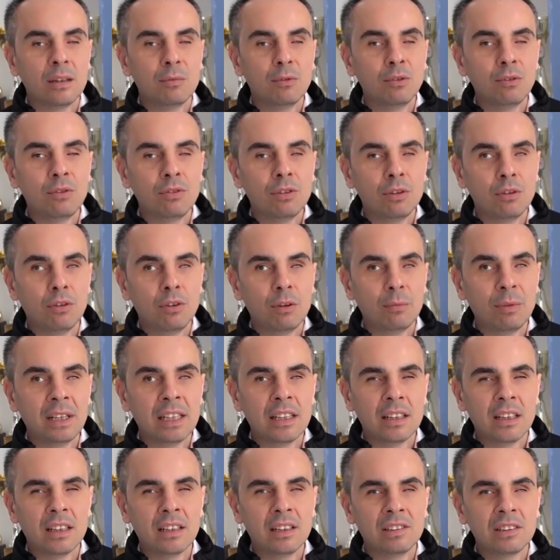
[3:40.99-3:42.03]
Bunun için öğretmen
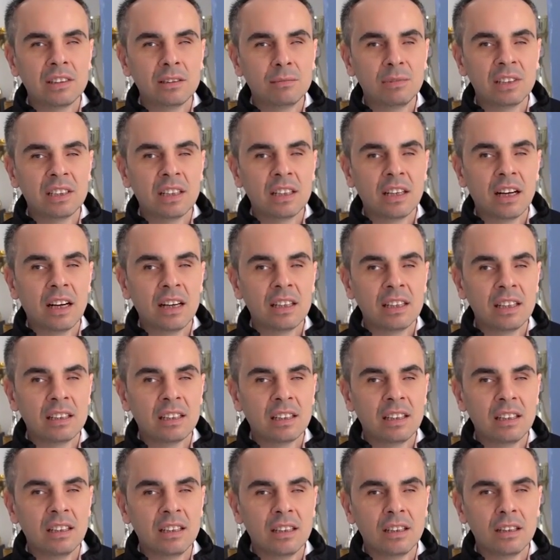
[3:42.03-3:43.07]
arkadaşlarımız da gayet
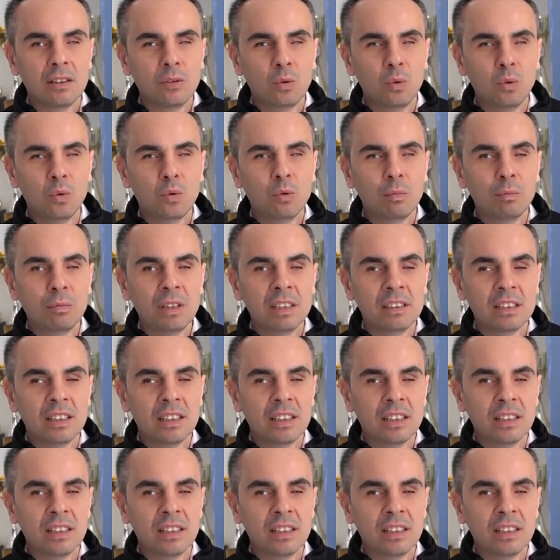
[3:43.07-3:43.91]
uygun bir